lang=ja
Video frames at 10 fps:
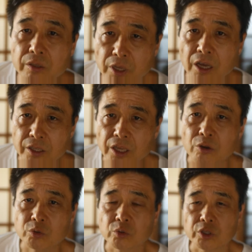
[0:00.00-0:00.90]
ね、なんかね
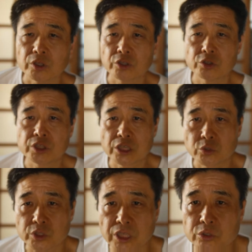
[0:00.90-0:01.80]
本当に急成
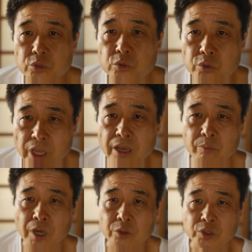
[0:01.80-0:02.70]
長しちゃう人とね
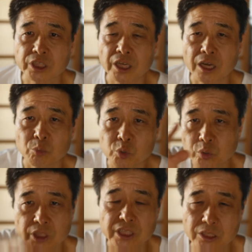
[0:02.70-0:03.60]
あの力が
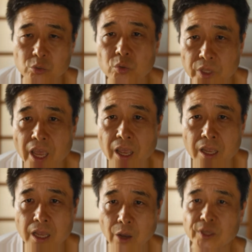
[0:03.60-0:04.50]
戻ってきた人とね
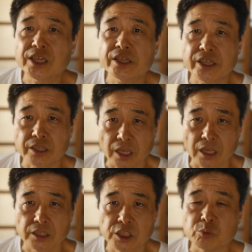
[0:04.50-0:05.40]
合わさっちゃっ
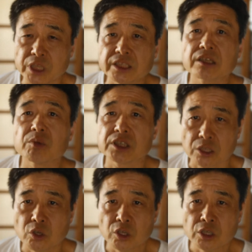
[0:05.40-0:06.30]
たチームになっちゃってます
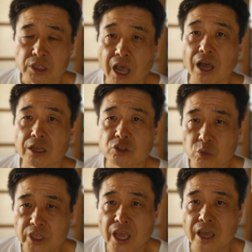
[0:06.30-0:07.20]
けどさあ
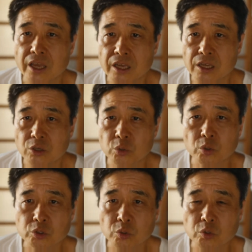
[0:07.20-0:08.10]
それでこ
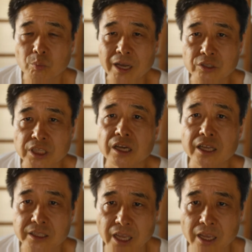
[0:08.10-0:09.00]
のソフトバンク3
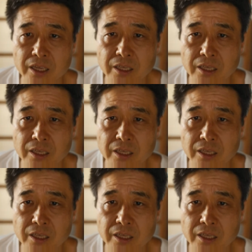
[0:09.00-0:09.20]
連戦